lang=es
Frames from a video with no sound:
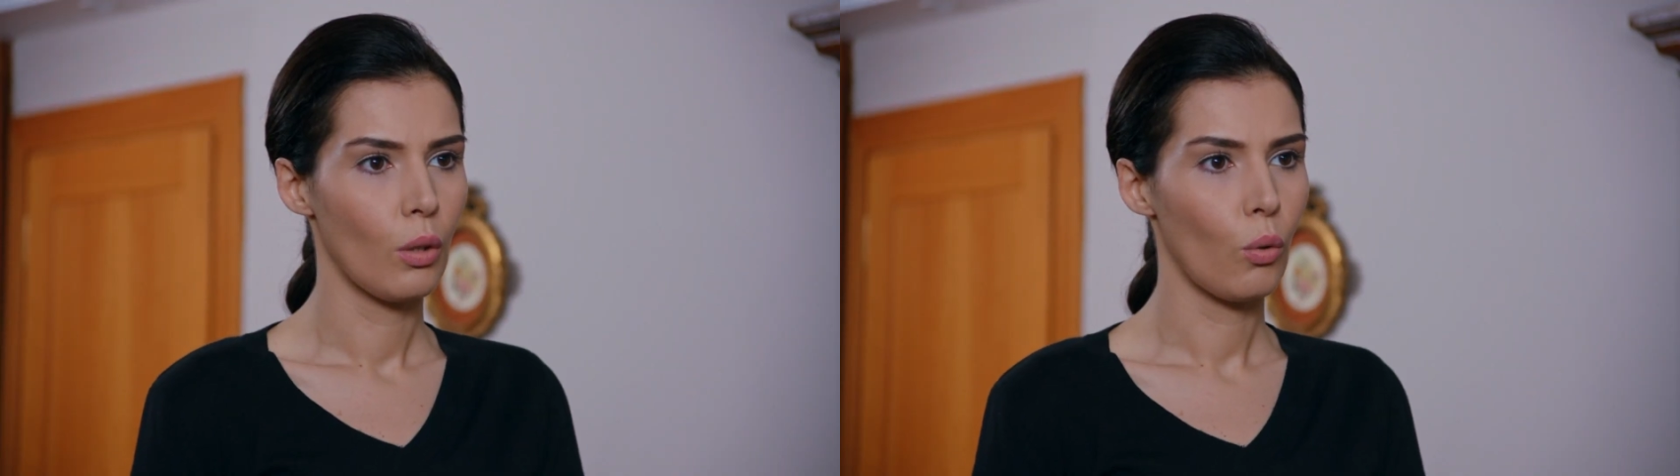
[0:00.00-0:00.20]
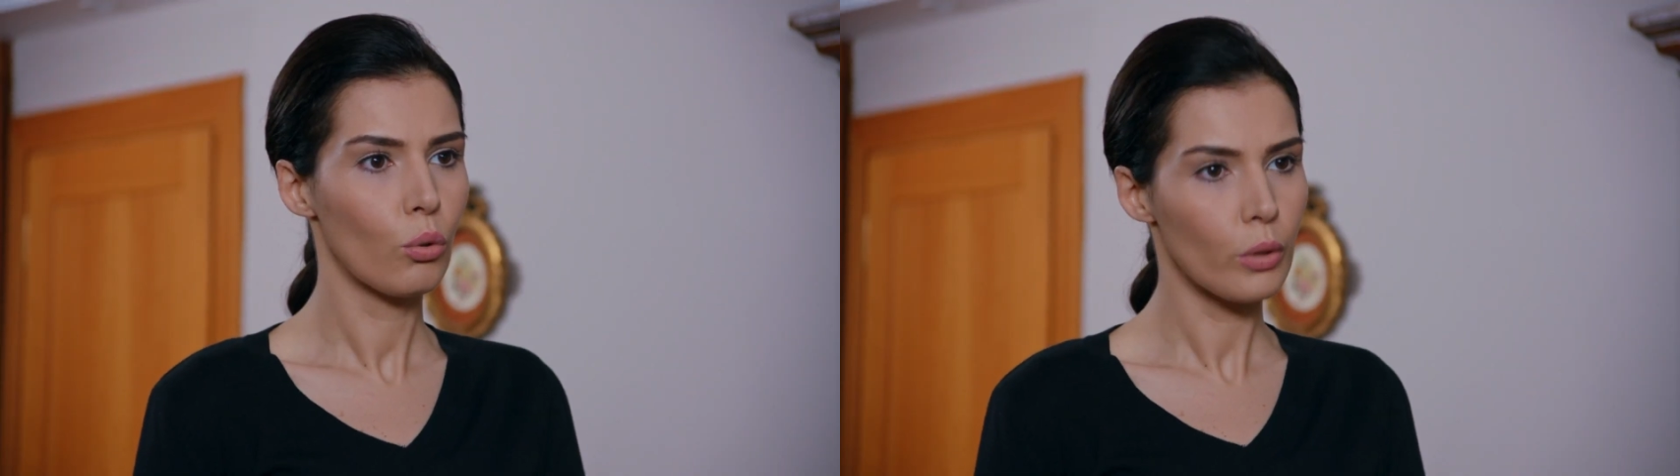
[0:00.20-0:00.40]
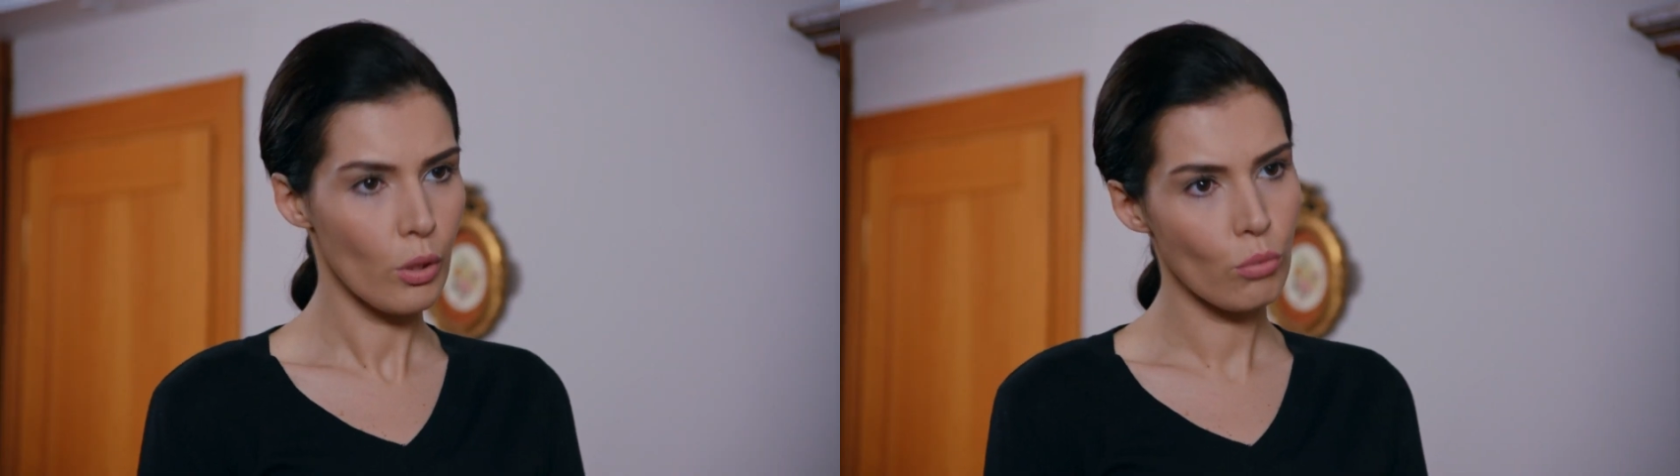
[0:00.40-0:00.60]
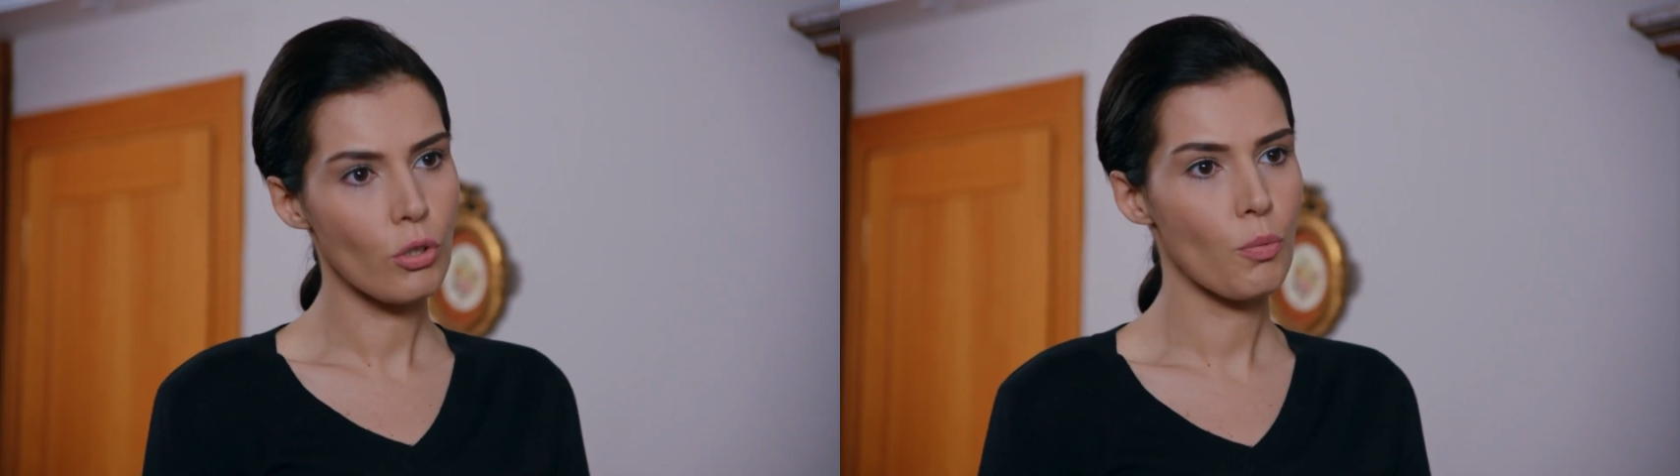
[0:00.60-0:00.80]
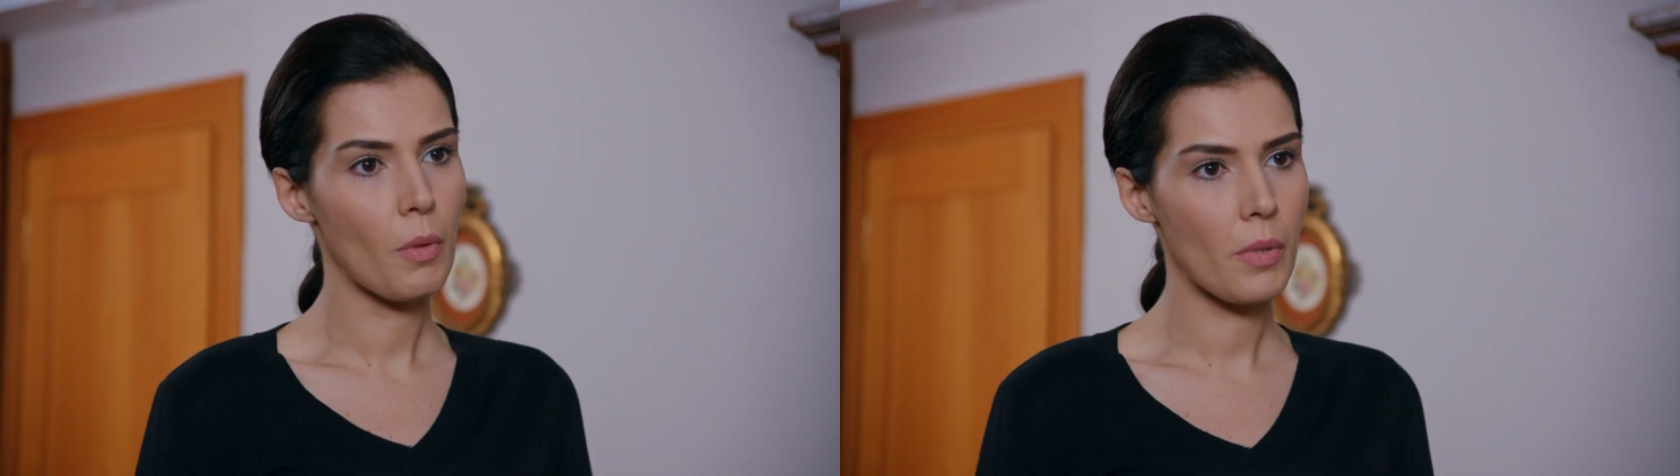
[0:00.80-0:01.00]
Insistió
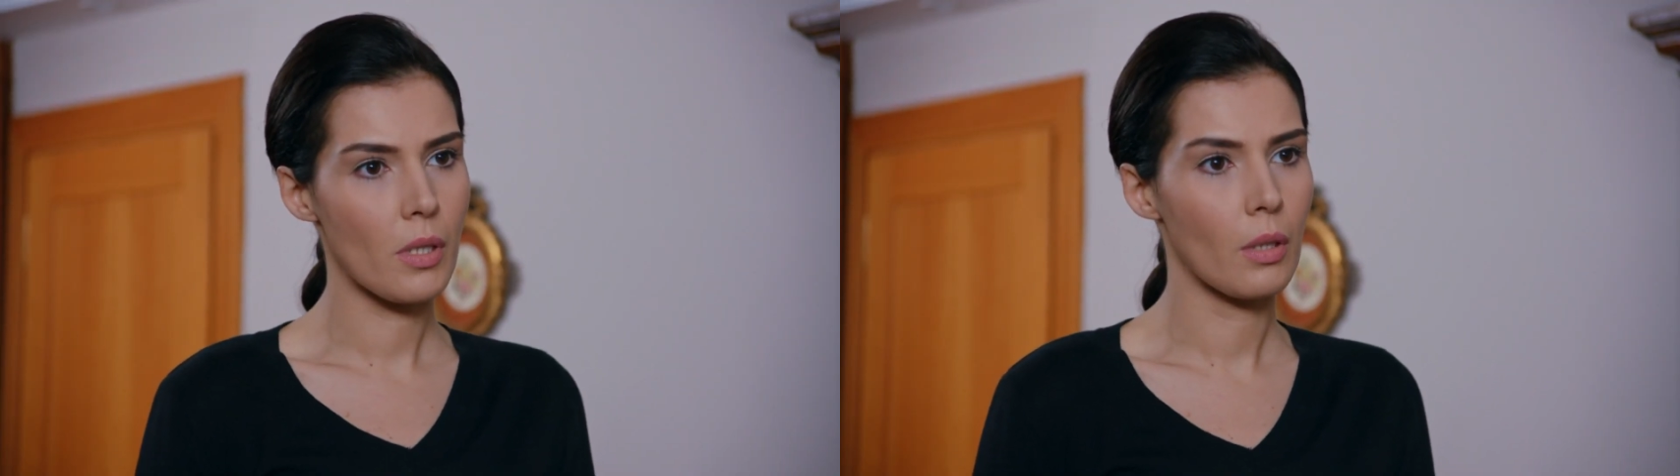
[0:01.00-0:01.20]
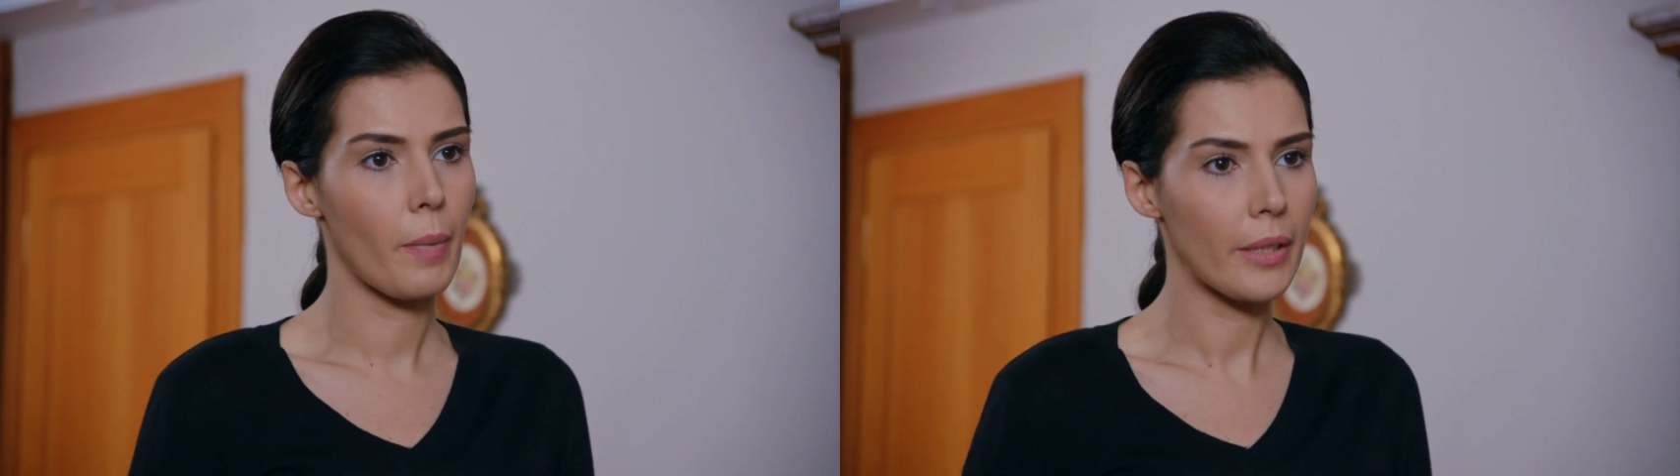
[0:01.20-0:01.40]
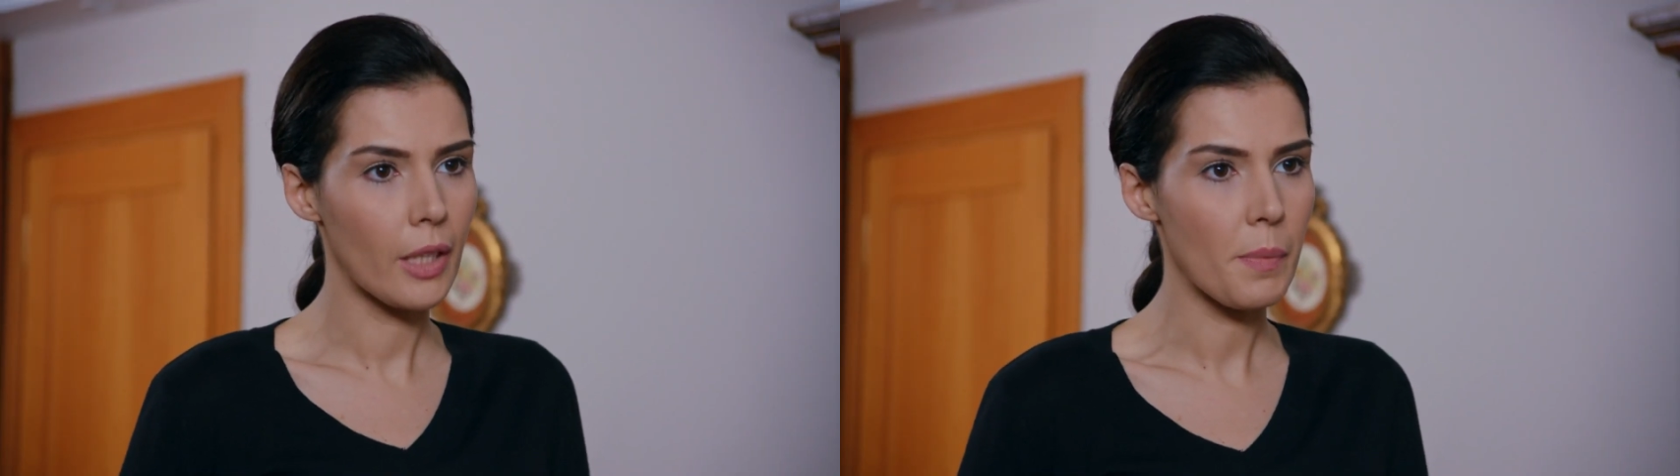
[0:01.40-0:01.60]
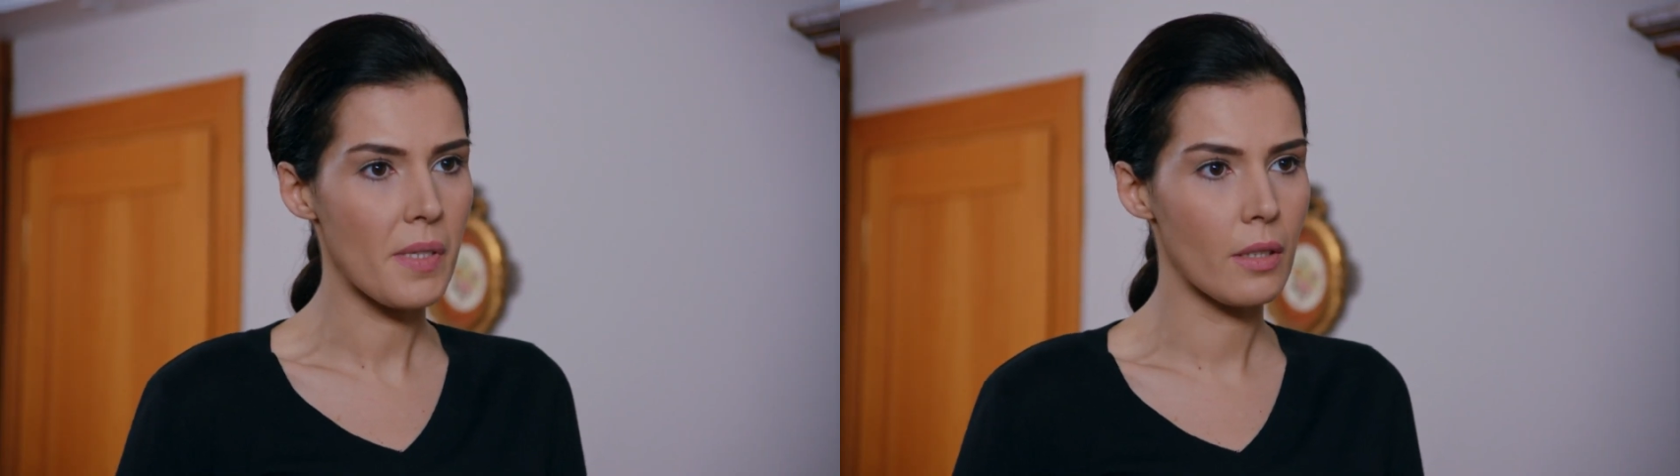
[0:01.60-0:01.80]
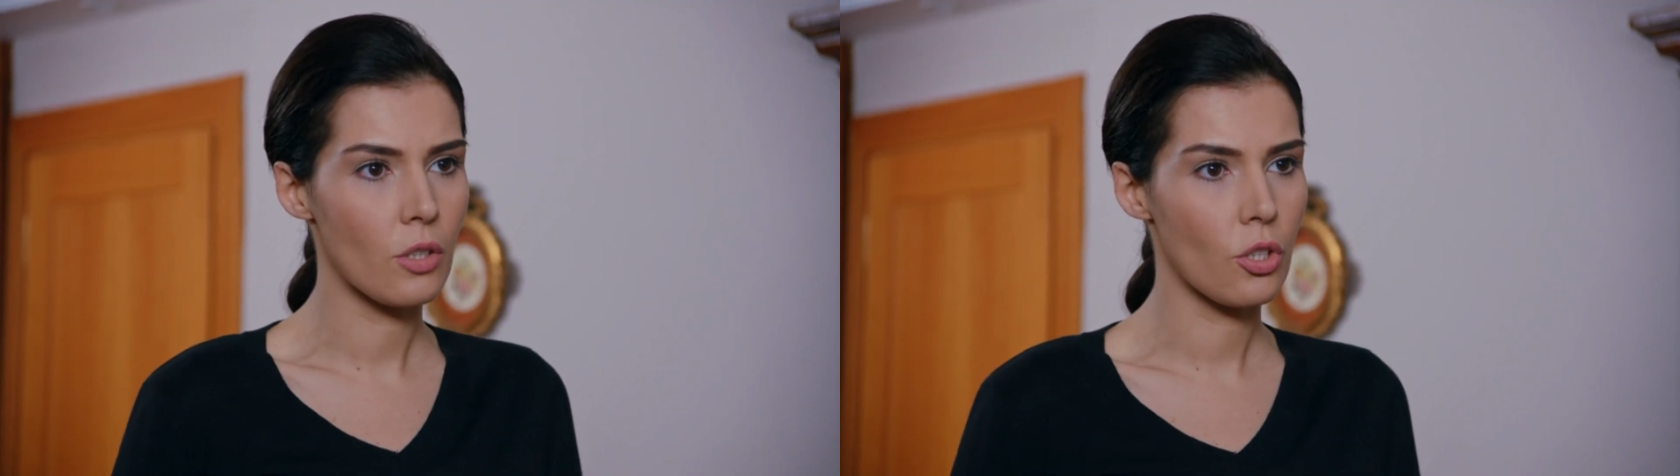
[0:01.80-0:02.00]
mucho, así que la bebí
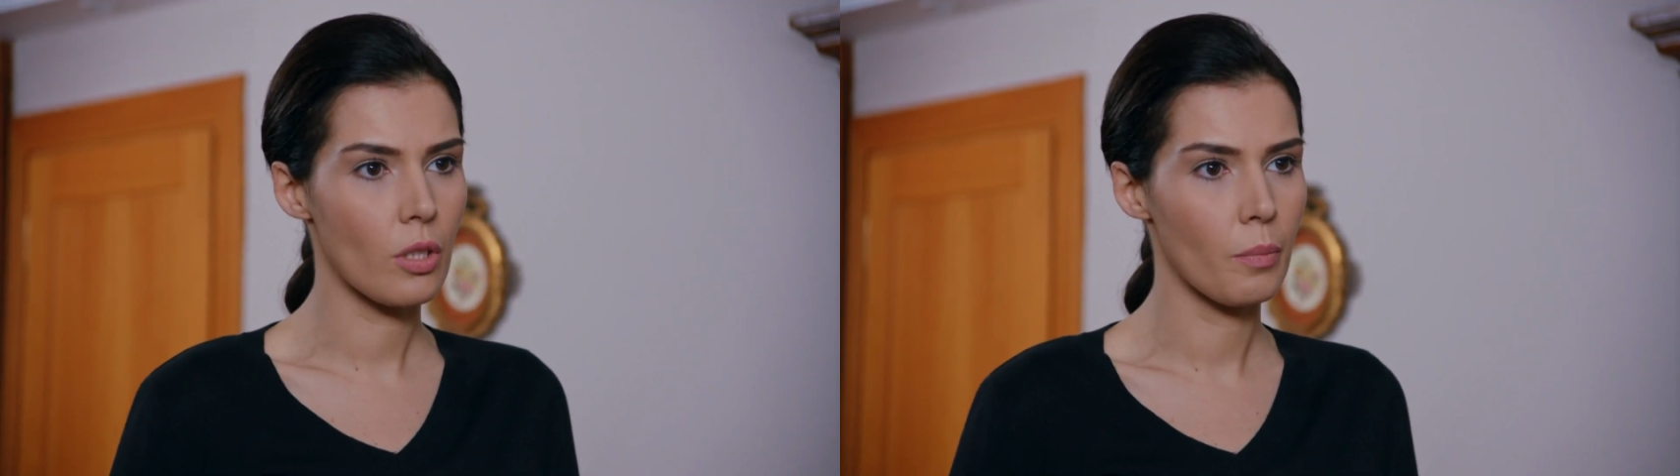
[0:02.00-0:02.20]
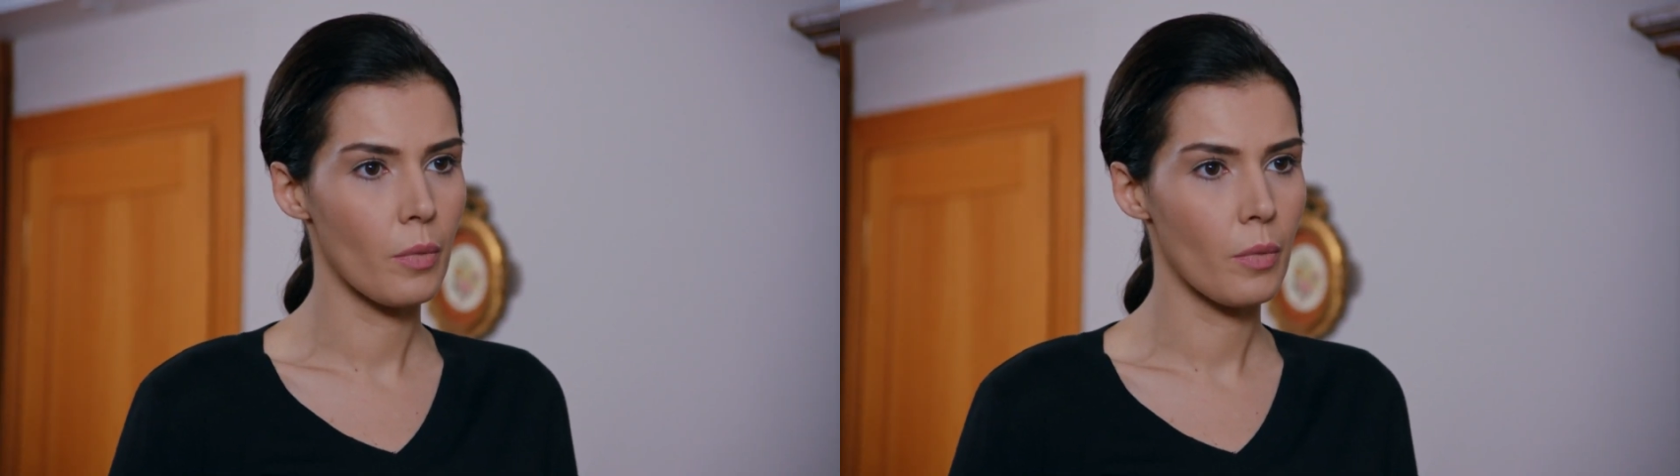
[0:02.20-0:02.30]
toda.